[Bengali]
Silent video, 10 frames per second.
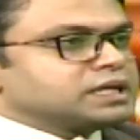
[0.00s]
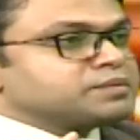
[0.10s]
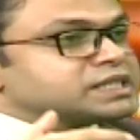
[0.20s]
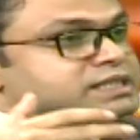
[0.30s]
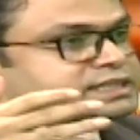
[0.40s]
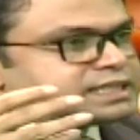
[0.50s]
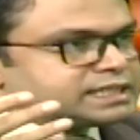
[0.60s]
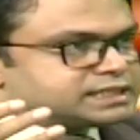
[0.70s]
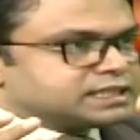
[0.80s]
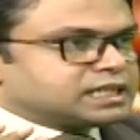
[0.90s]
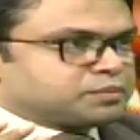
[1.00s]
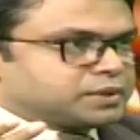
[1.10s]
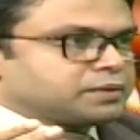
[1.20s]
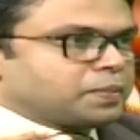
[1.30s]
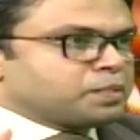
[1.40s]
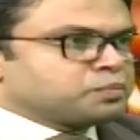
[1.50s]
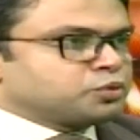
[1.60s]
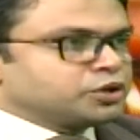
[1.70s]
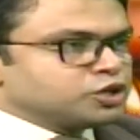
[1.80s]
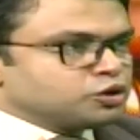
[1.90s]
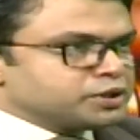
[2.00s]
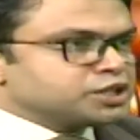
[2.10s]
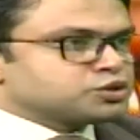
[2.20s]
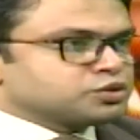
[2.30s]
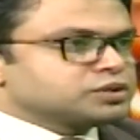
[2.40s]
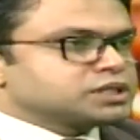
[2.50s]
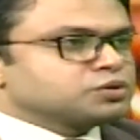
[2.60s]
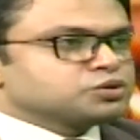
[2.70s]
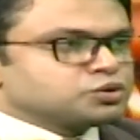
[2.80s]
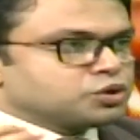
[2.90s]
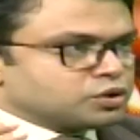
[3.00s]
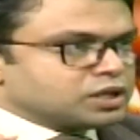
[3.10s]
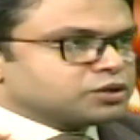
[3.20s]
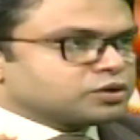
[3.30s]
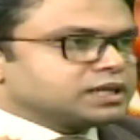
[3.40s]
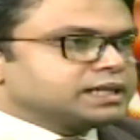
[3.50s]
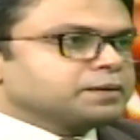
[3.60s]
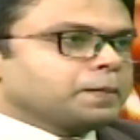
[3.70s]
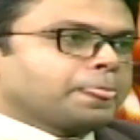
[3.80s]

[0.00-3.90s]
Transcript: ইমার্জেন্সি এক্সিট থাকবে বহির্গমনের জন্য যে কোনো দুর্ঘটনা ঘটলে